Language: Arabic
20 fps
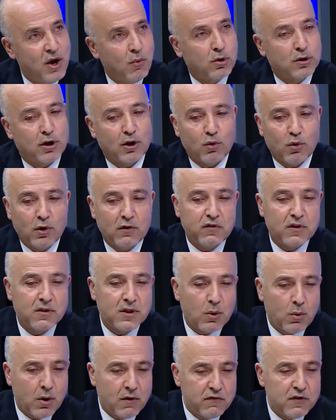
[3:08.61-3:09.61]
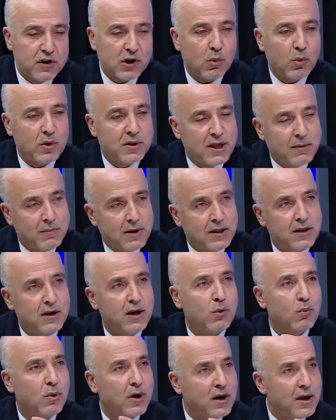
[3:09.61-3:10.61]
وتدخل في التوافيق
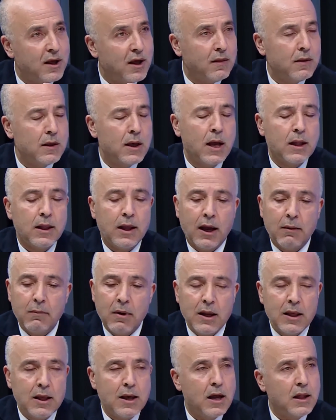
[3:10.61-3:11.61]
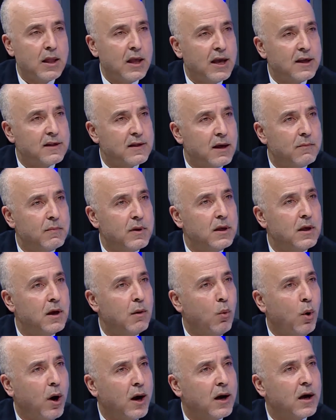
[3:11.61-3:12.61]
والتباديل والرياضيات عمليات حسابية
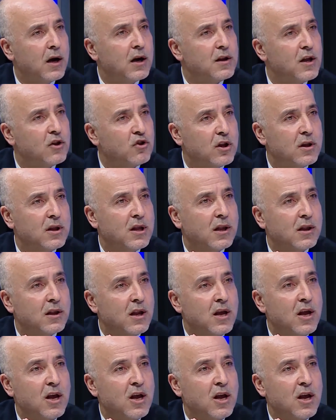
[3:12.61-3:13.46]
معقدة جدا